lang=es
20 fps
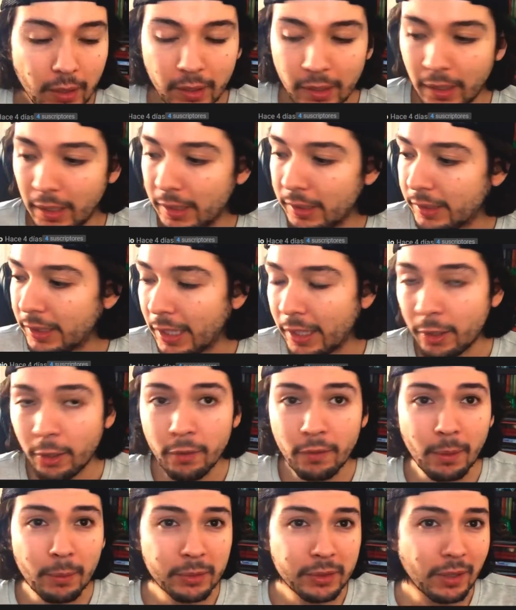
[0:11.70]
El día de
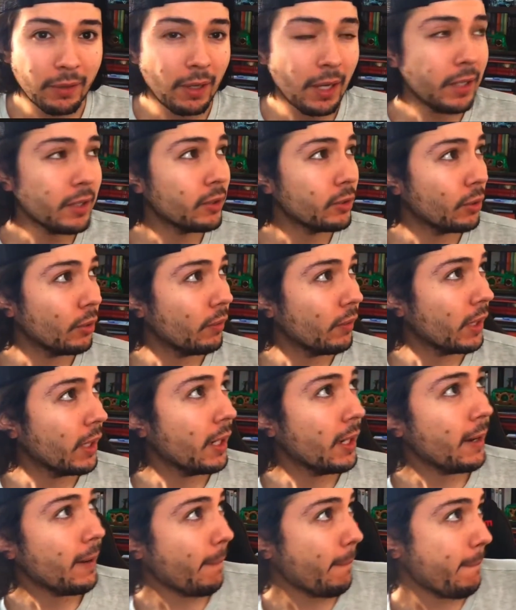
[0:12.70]
hoy vamos a hablar
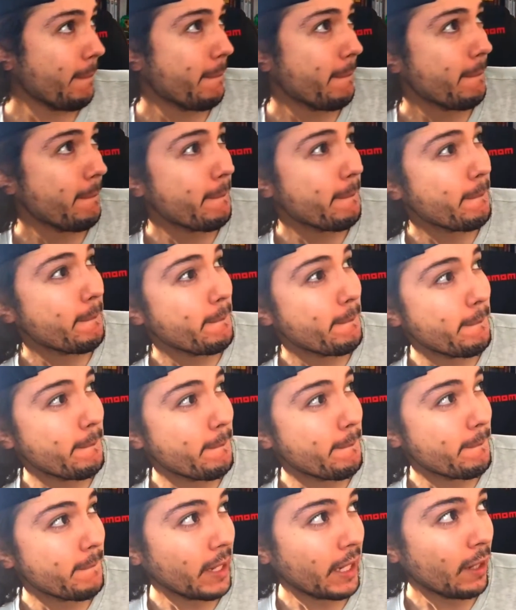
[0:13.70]
sobre...
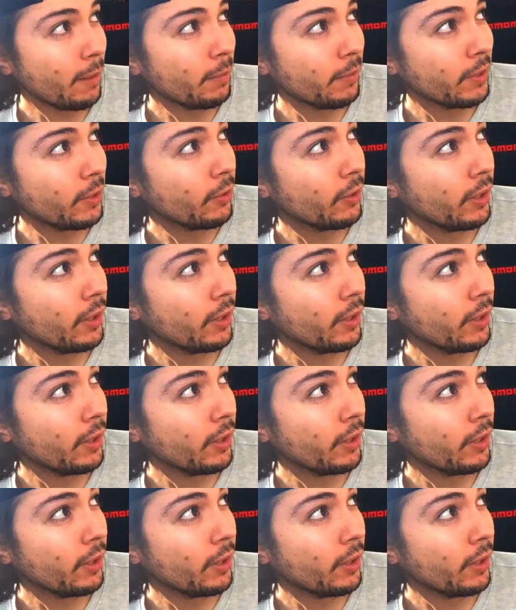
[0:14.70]
¿Qué vamos a hablar hoy